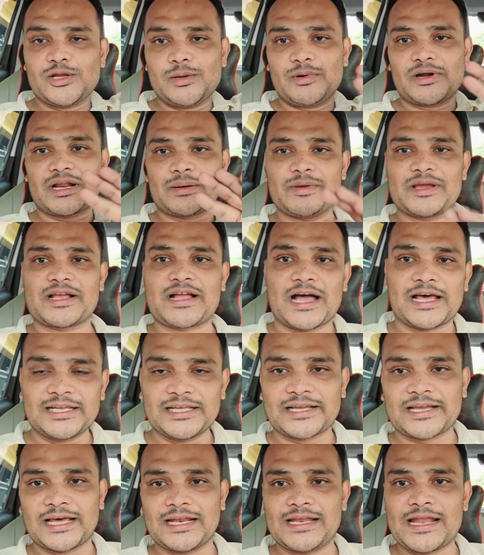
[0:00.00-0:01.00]
किलोमीटर में
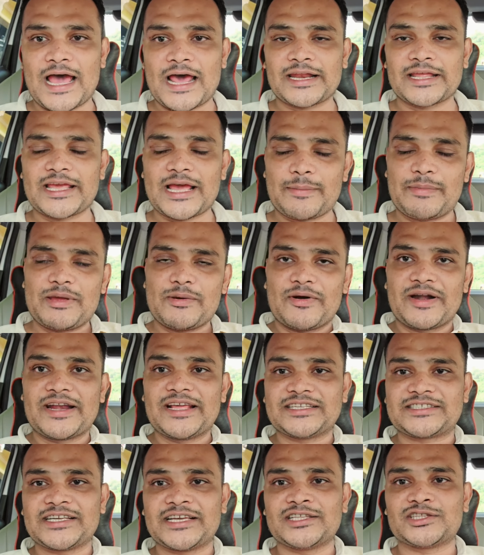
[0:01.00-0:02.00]
खाली कल्याण गया
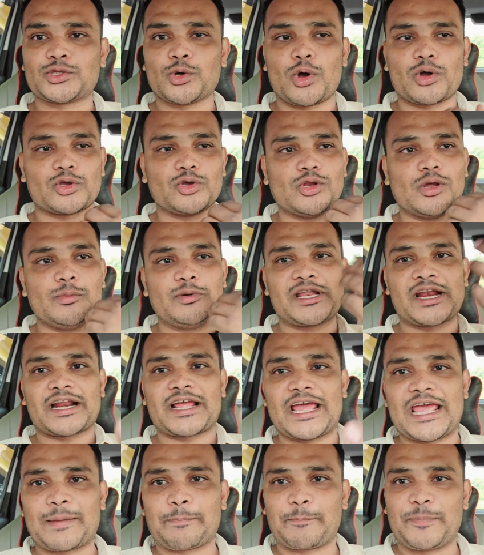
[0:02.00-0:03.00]
भिवंडी से दो किलोमीटर
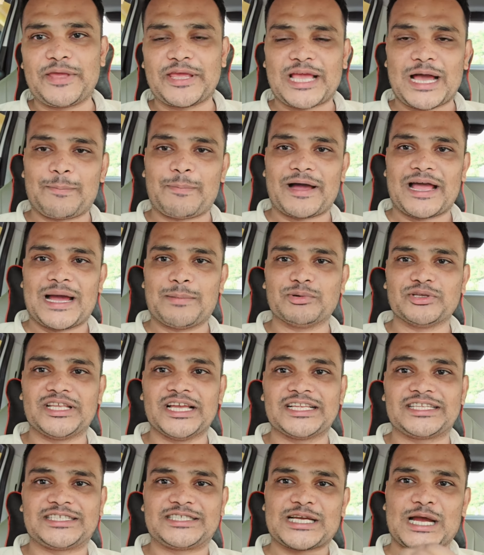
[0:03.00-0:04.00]
का एक पिकअप आया
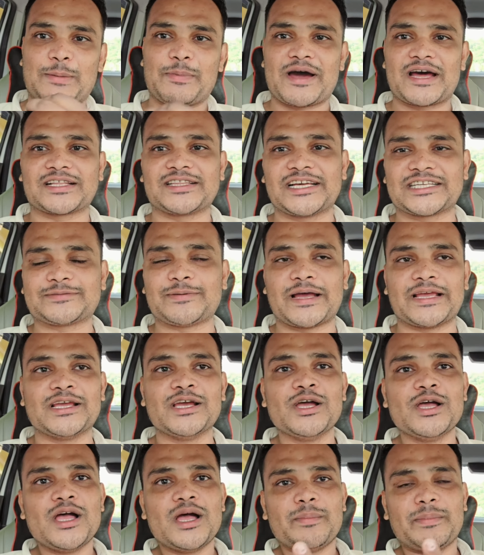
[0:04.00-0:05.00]
मुझे जबरदस्त भाई
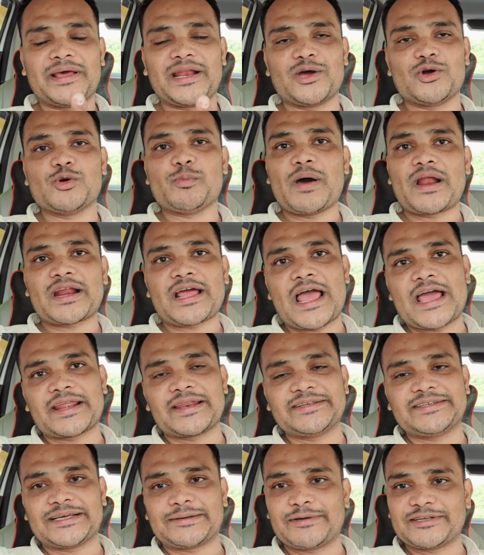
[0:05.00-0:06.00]
मैंने ऊबर का एक
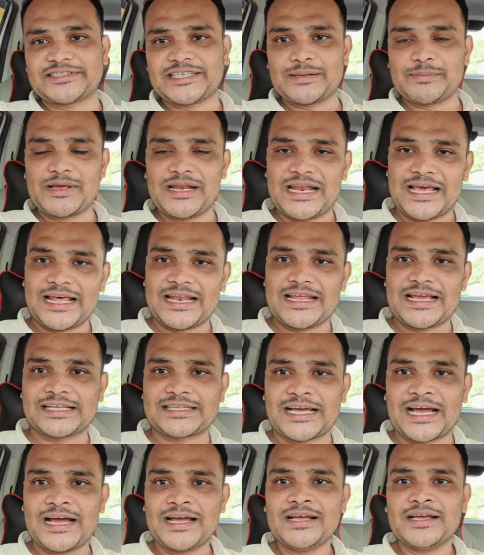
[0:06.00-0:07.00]
रिजर्वेशन भी ले लिया
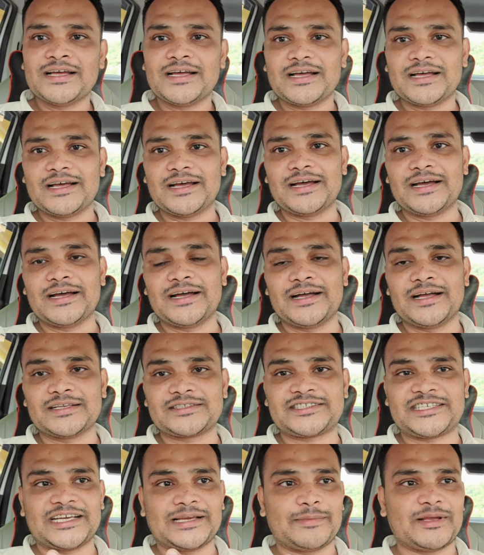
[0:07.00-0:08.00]
था हाँ,
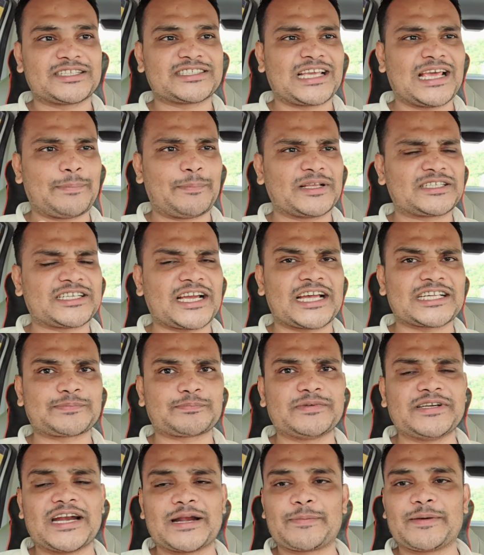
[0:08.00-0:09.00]
छह बज के पचास
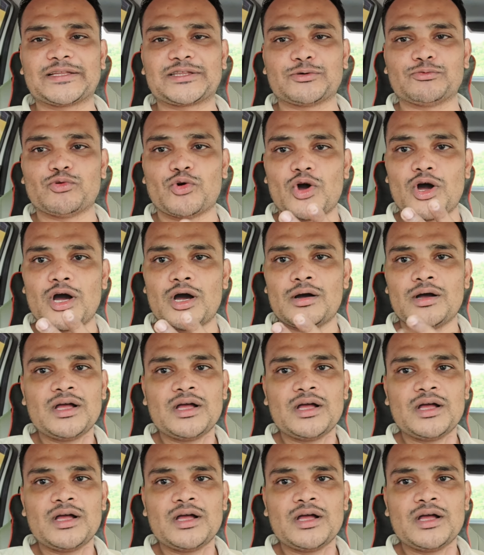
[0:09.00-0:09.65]
मिनट में तो वो